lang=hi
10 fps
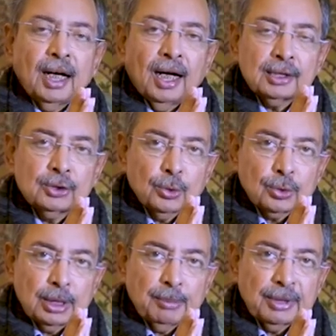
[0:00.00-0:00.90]
हाथ
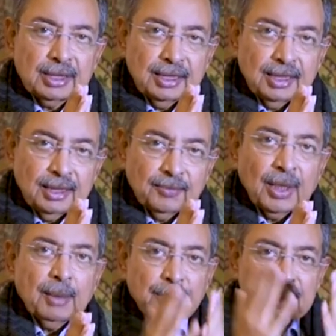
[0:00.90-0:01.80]
जोड़ते फिरते हैं
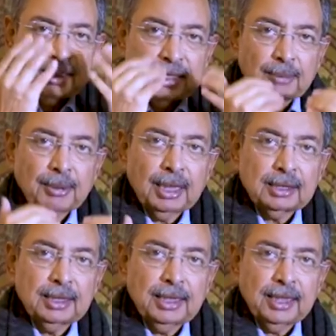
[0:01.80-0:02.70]
पसीना
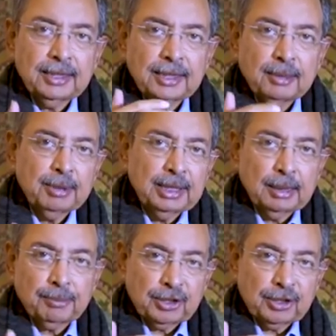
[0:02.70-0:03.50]
बहाते हैं एक डेढ़ महीना